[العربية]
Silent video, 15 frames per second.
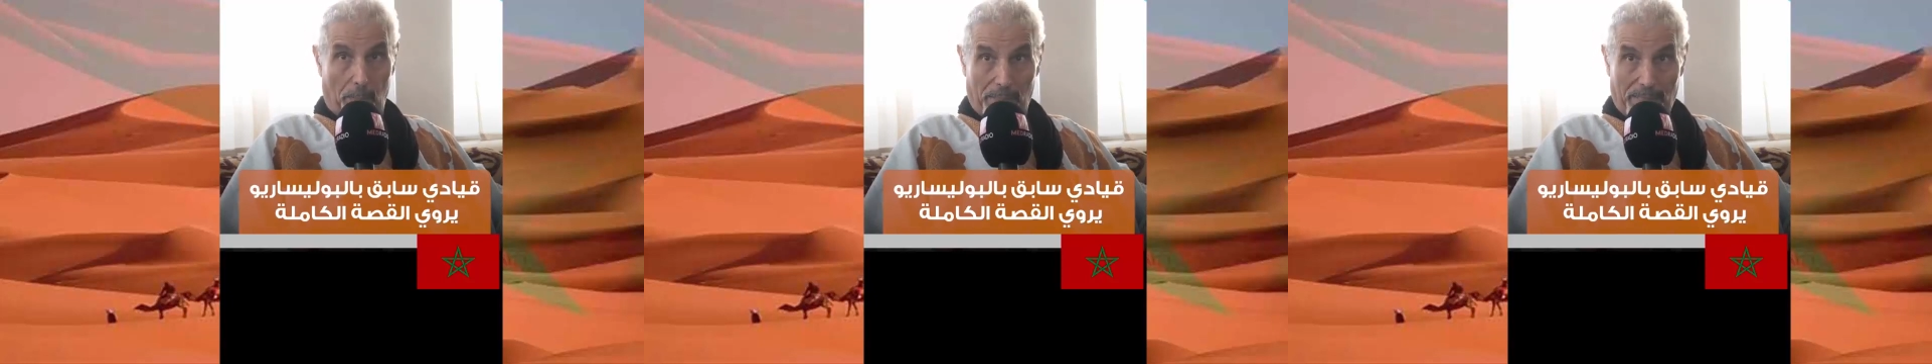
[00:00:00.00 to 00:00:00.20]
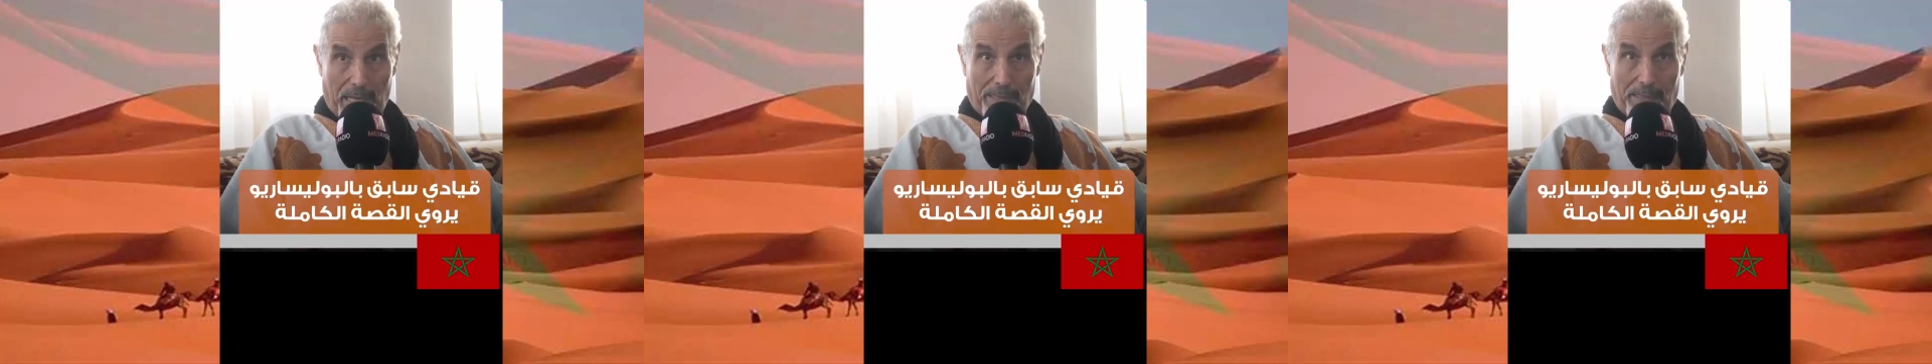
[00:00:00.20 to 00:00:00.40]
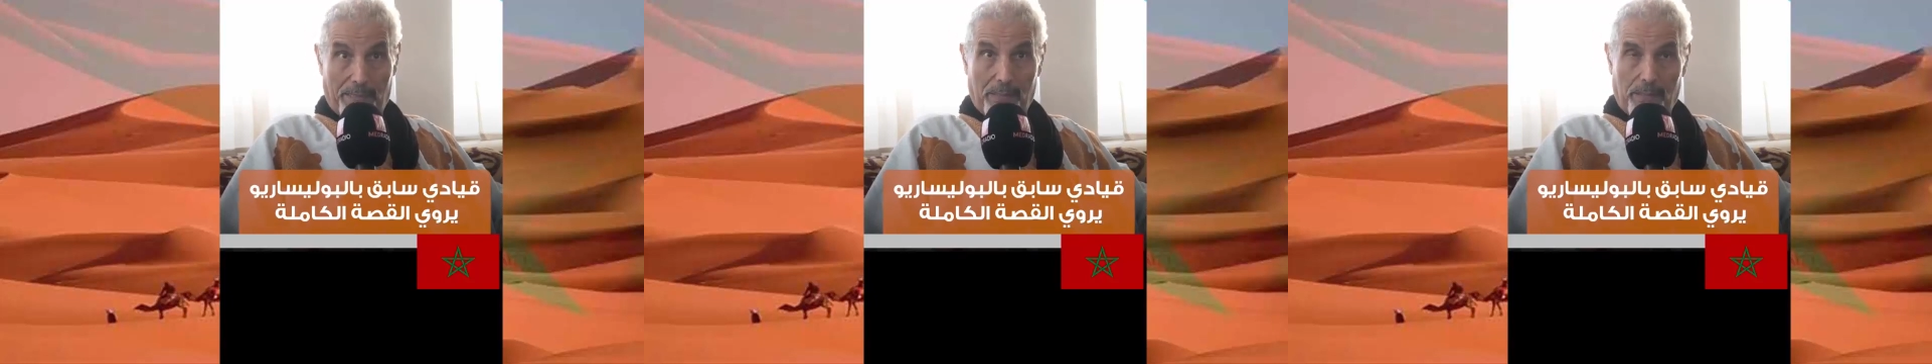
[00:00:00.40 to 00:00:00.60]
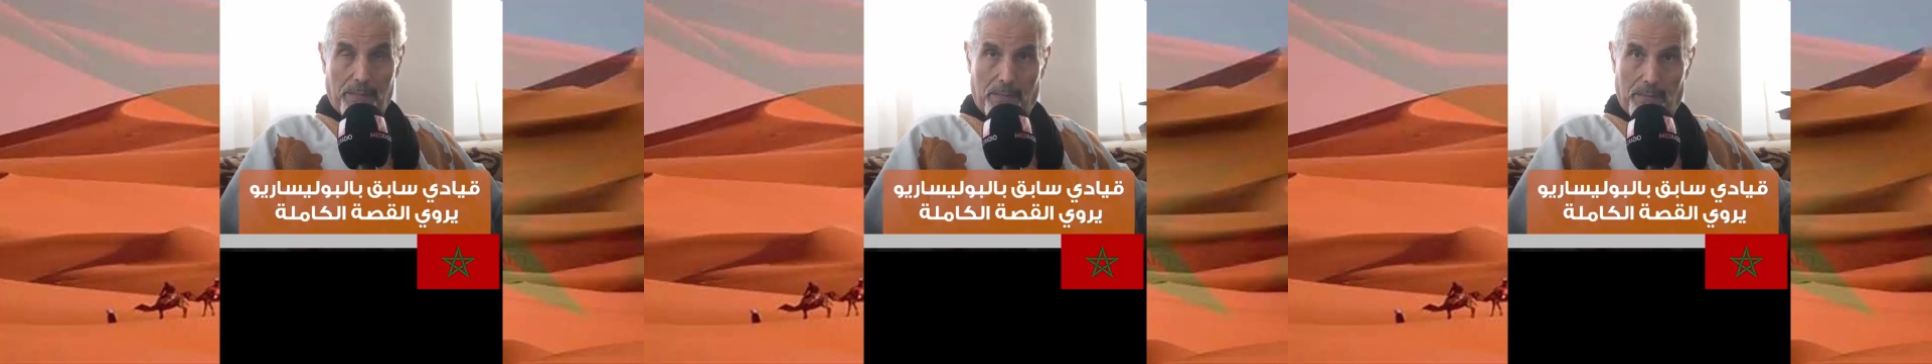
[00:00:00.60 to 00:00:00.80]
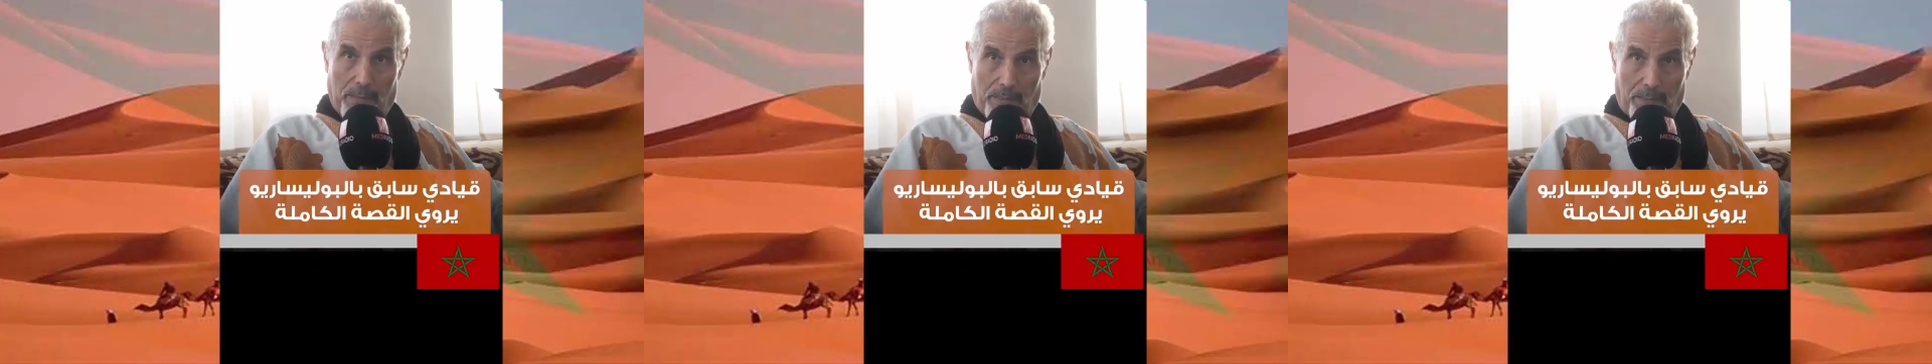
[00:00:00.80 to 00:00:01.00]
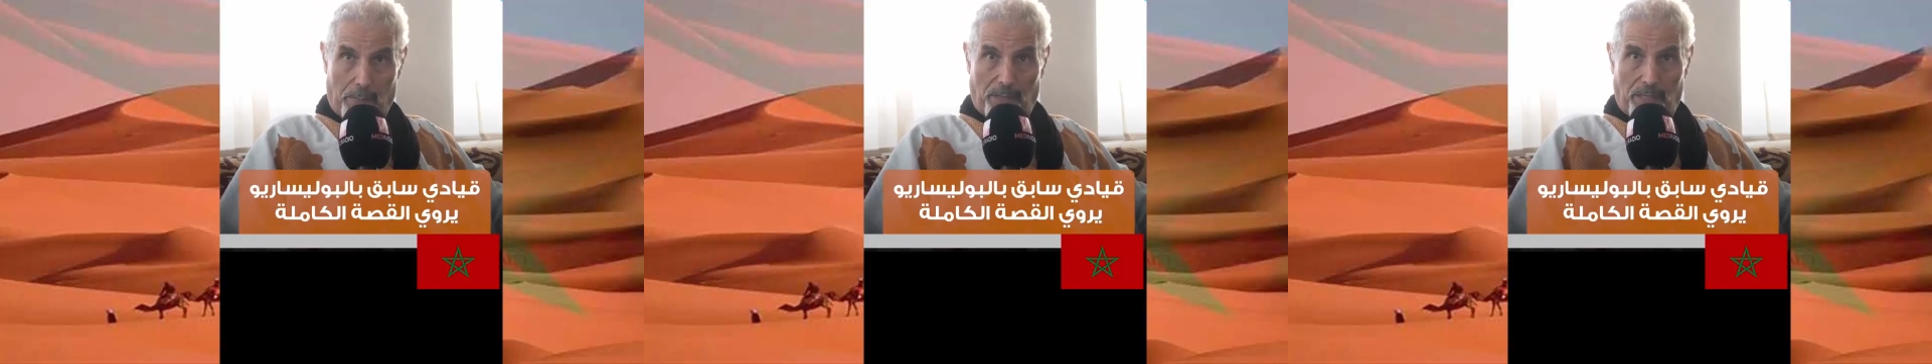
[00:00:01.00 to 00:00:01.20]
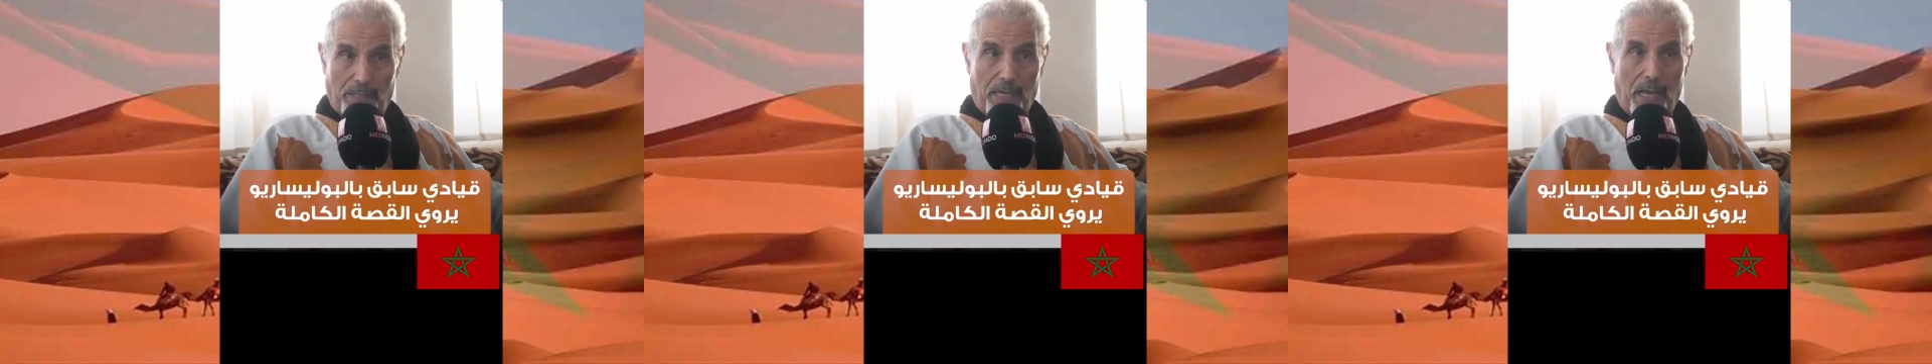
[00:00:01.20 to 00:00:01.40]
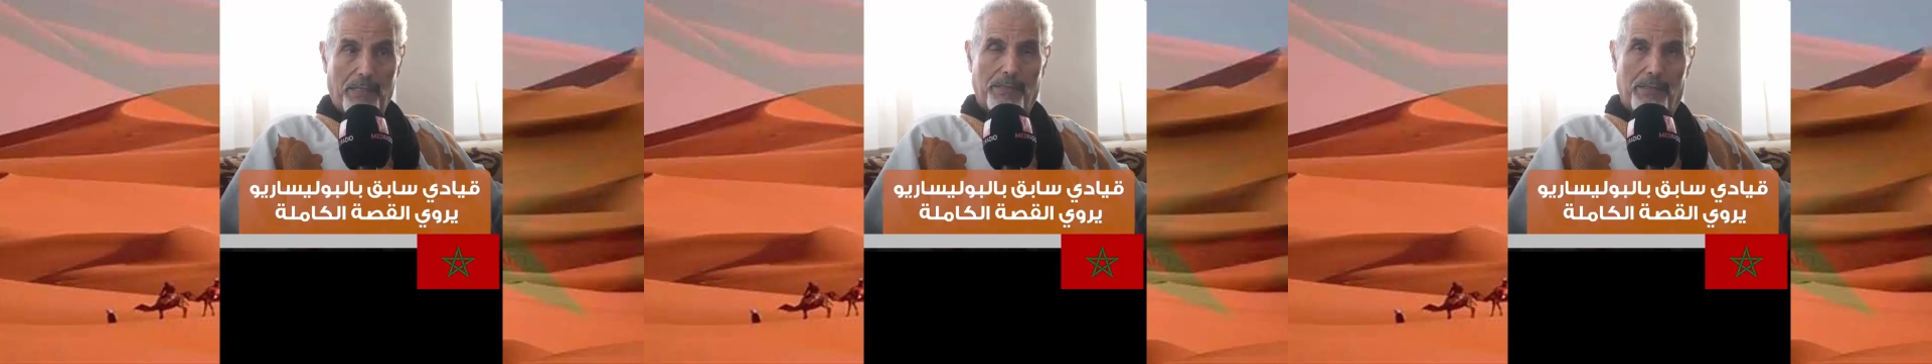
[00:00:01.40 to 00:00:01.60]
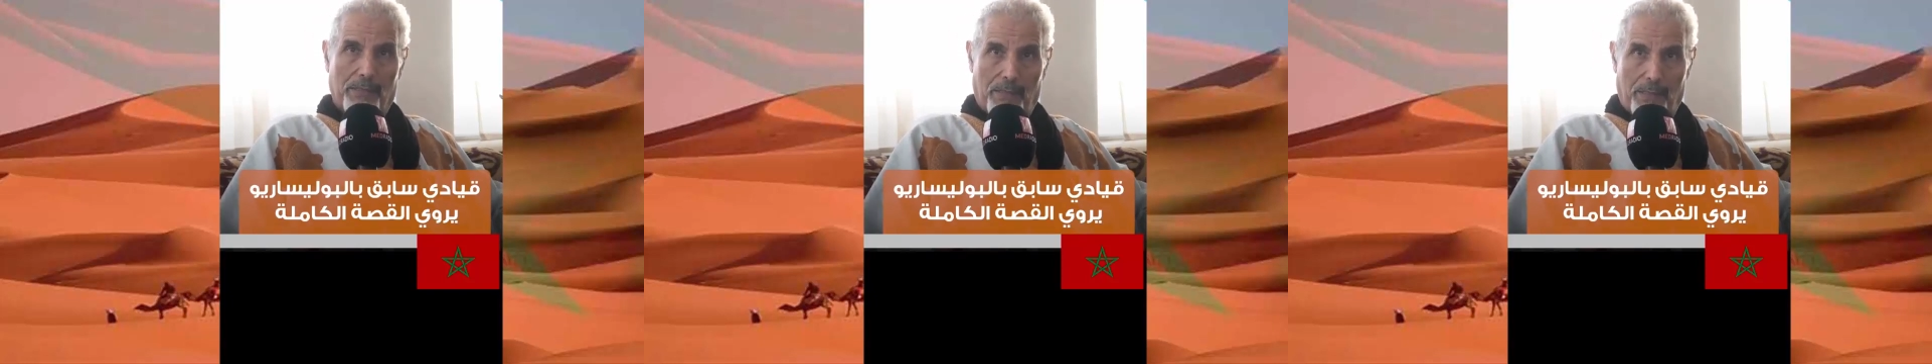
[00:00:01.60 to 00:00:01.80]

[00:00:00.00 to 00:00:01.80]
بداية السبعينيات